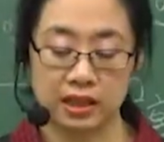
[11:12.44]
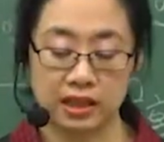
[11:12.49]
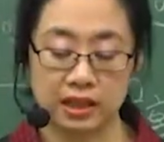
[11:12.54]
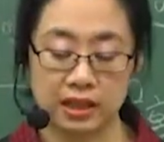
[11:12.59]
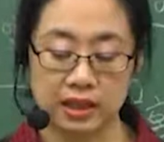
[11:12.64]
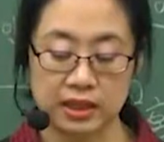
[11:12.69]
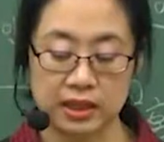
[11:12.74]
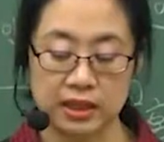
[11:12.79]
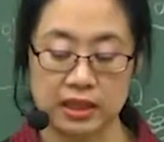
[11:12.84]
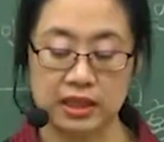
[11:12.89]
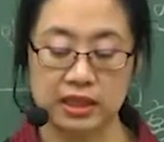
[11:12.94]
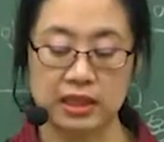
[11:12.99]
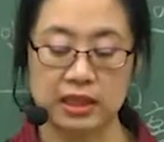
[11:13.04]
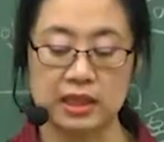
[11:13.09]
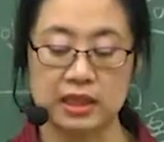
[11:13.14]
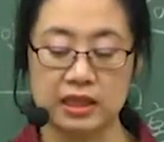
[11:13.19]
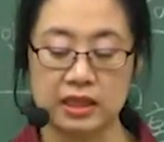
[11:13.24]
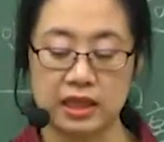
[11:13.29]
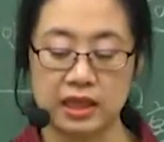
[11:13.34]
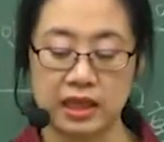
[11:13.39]

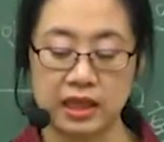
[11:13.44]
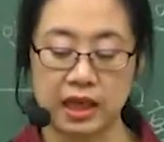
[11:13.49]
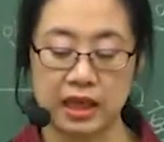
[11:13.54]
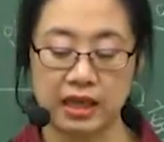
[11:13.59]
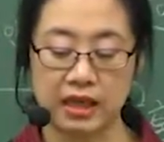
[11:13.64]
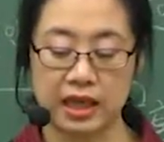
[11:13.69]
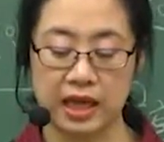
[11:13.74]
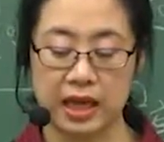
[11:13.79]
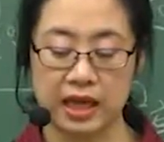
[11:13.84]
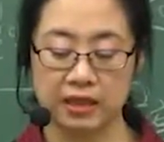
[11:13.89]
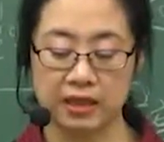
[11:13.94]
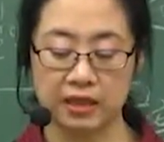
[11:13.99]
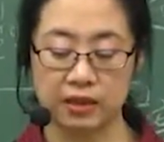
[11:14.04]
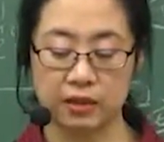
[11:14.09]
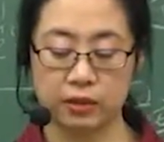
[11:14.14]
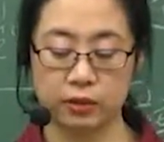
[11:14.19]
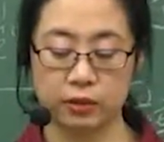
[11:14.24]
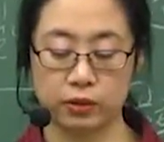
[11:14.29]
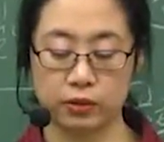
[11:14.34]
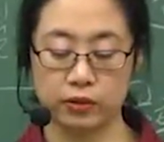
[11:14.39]
인식하게 하는
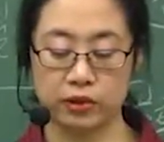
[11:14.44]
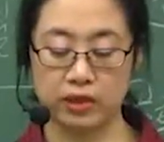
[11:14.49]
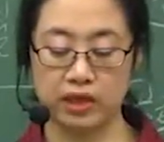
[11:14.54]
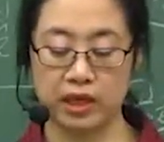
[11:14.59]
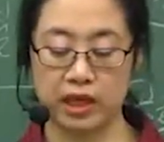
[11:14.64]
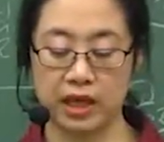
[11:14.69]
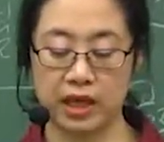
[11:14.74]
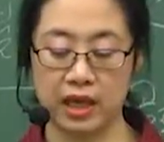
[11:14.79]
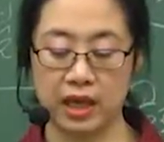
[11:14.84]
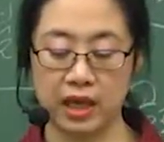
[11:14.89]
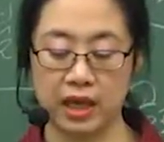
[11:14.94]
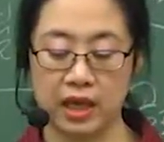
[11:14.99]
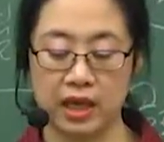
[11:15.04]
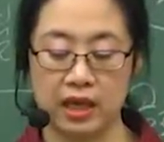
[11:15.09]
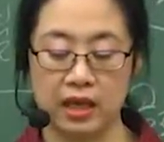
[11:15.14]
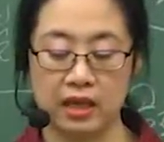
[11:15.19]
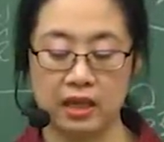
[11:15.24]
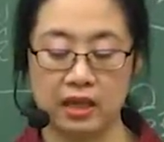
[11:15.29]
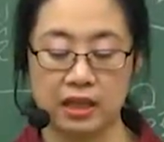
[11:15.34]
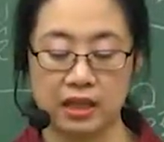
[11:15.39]
것 동시에
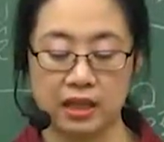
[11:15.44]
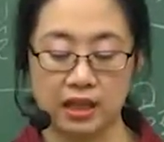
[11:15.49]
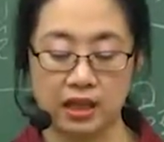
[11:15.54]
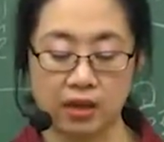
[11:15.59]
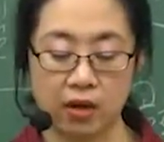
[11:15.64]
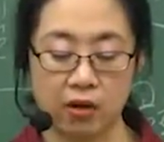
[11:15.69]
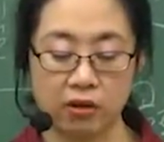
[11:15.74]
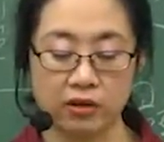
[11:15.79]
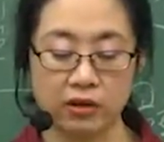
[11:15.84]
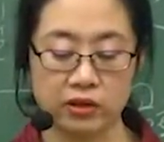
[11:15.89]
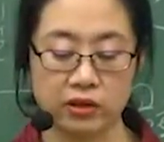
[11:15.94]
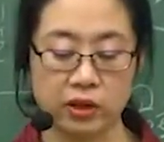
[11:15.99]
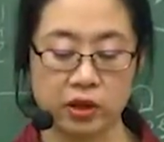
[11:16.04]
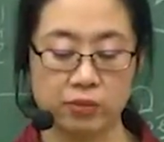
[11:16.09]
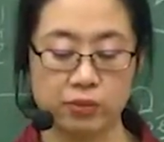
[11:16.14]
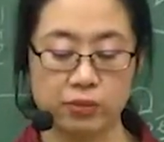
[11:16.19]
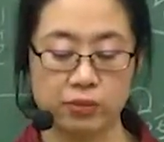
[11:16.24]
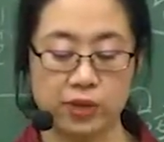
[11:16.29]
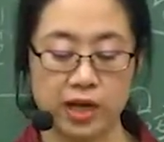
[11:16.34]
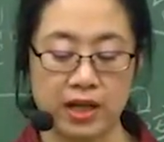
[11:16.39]
이
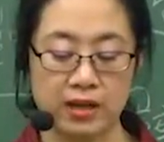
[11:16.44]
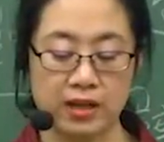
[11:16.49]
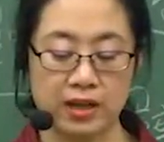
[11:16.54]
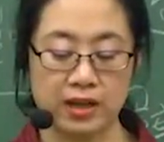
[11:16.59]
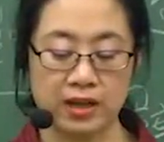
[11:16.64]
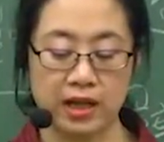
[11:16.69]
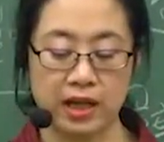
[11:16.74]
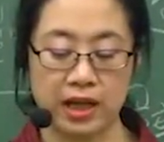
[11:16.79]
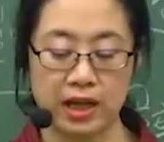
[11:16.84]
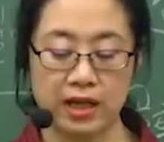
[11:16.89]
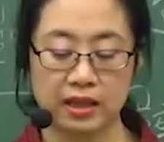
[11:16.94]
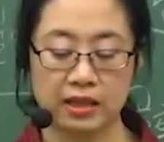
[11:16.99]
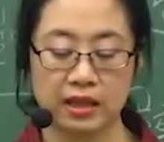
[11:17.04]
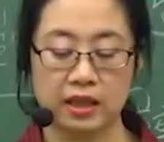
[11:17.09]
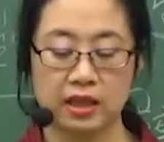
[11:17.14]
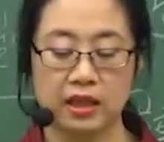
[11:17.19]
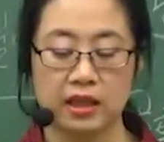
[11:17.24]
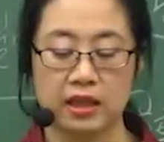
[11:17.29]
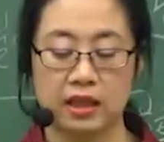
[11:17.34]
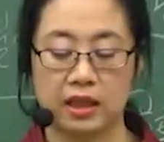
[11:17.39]
걱정, 불안에 대한
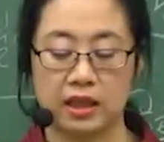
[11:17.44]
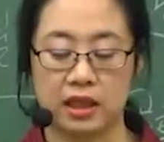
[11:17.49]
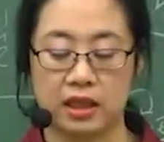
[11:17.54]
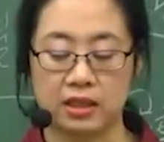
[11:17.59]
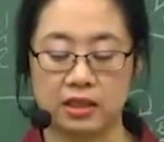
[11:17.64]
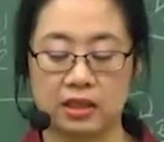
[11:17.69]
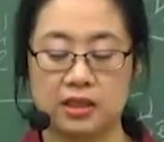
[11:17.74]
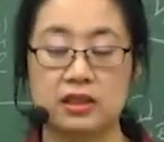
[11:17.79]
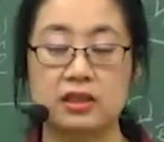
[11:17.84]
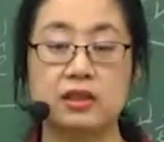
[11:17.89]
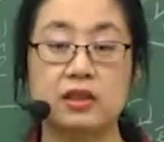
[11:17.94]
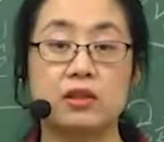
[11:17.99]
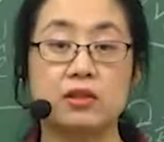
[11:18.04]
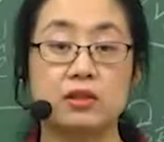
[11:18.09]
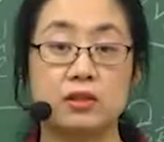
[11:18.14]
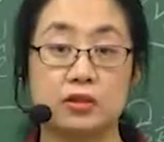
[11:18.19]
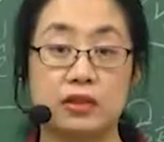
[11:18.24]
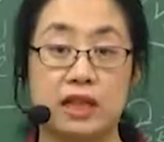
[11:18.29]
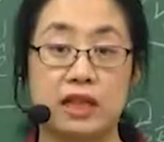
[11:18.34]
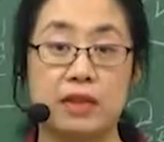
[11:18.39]

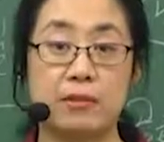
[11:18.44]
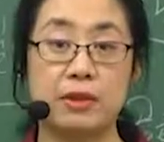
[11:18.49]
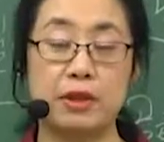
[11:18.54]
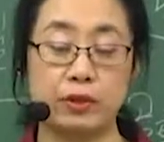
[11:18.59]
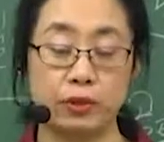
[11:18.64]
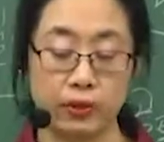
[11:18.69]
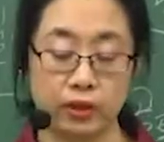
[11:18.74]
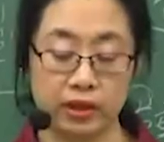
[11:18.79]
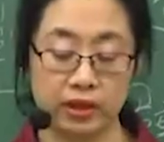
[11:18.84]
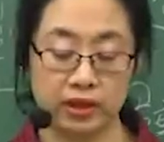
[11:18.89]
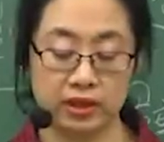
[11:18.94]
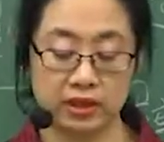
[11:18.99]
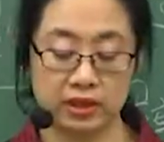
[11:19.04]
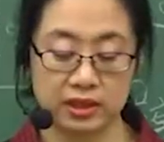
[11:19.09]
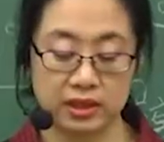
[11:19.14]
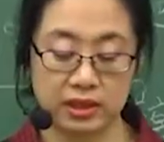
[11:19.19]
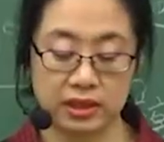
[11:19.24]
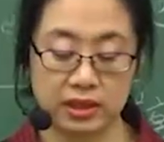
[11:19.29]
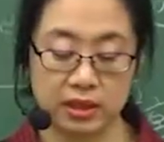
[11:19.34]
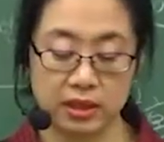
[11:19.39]
긍정적, 자기가 믿고 있는
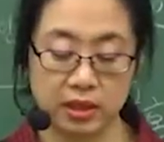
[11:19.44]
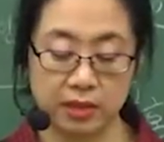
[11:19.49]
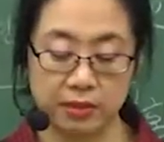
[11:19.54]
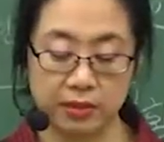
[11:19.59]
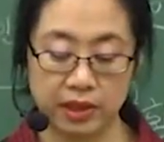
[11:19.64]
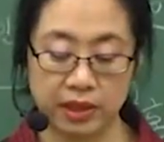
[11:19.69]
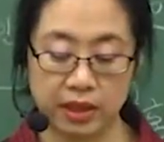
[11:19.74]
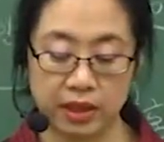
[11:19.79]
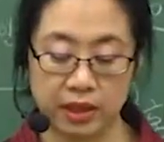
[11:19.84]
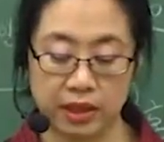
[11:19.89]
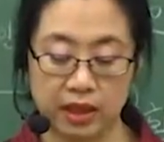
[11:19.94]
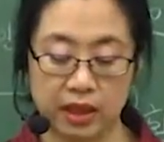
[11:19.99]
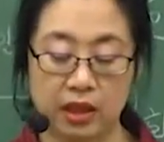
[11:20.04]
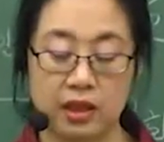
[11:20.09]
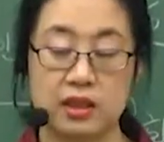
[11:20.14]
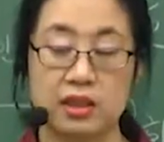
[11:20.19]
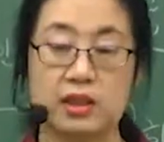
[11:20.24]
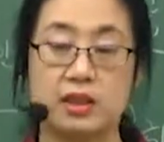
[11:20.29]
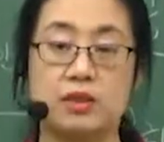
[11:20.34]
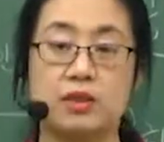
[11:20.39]
그
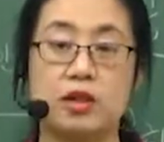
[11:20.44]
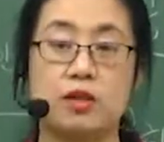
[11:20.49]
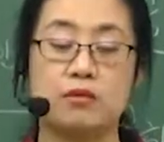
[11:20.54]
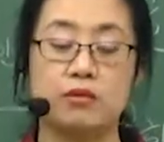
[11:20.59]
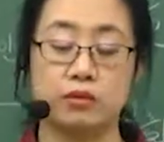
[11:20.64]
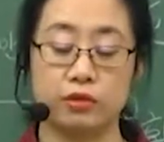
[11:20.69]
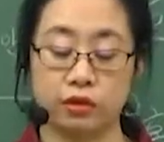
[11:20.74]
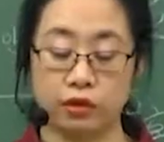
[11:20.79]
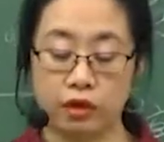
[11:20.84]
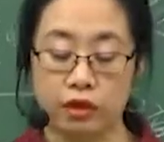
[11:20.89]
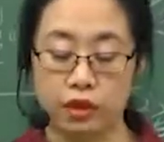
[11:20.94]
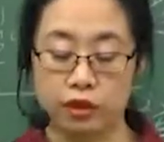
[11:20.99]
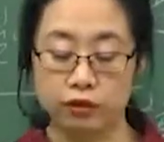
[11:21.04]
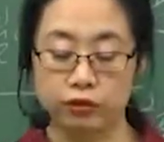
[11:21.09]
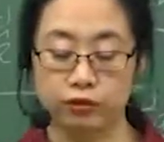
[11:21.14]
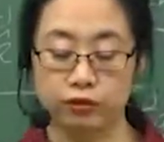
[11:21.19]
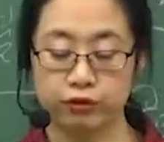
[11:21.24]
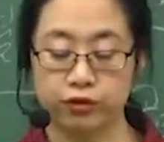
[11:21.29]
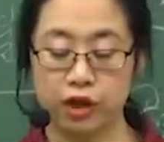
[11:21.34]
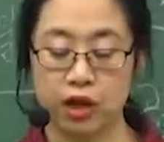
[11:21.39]
신념을
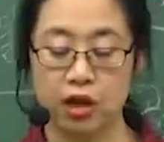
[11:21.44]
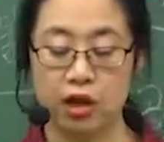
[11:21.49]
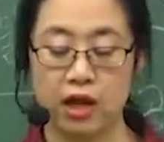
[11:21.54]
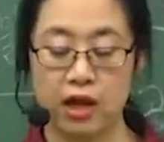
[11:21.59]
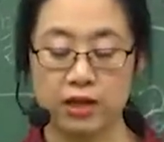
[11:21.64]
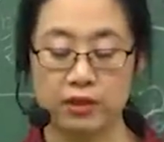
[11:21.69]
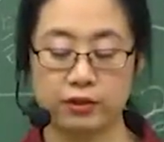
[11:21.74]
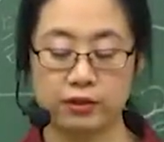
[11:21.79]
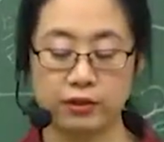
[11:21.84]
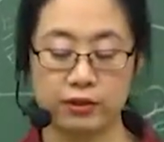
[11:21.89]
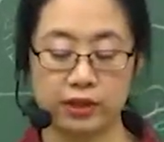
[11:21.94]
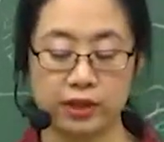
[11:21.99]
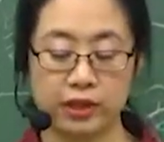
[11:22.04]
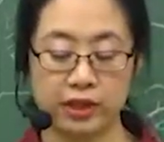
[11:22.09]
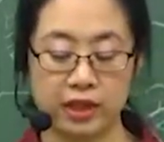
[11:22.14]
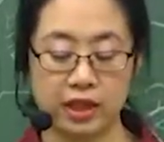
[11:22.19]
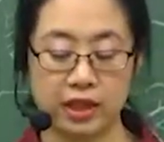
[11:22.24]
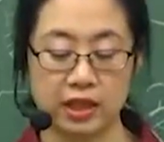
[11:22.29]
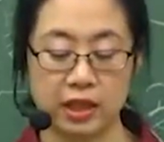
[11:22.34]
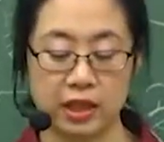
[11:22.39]
수정할 수
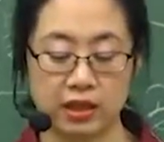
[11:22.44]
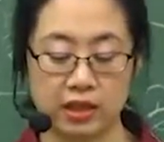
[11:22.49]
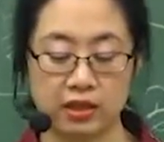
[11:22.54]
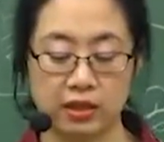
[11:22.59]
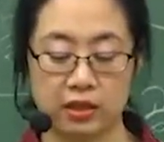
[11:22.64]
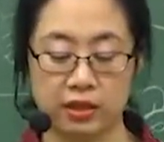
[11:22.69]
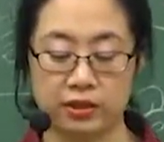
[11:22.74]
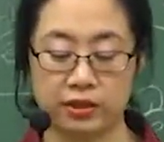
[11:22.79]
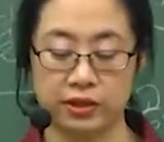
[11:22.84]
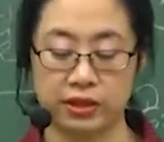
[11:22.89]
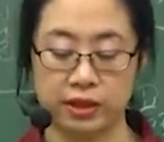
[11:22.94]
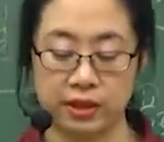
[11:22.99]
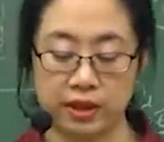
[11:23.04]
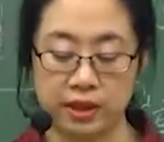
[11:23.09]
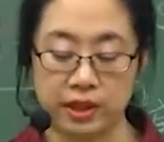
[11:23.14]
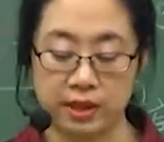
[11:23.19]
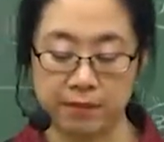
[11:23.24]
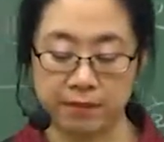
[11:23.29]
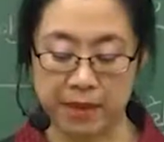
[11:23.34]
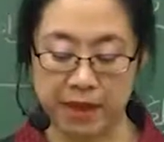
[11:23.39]
있게 되는 것을
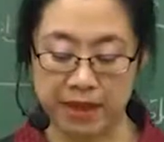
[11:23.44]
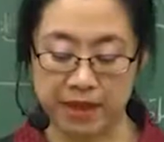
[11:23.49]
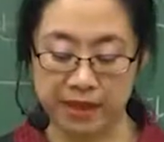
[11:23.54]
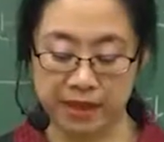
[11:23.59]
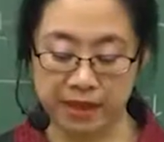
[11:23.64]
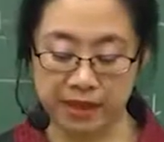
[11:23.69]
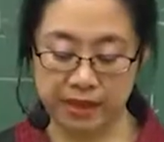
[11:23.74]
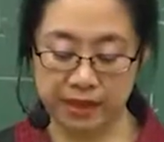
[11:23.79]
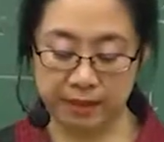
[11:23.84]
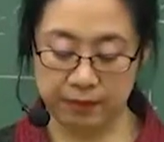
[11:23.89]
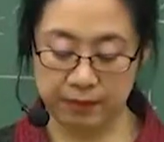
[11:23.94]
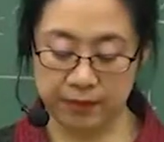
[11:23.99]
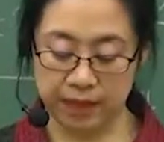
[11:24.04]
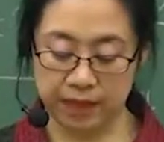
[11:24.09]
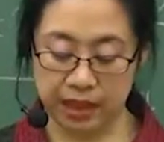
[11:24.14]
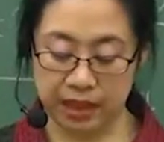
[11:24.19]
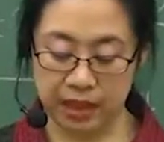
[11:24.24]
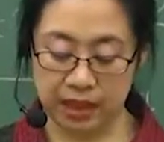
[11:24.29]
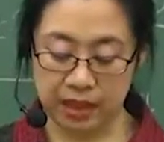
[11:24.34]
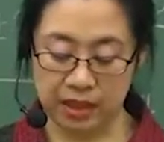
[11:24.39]
말하게
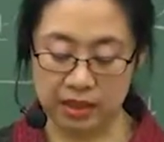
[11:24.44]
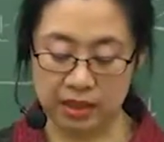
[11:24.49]
됩니다.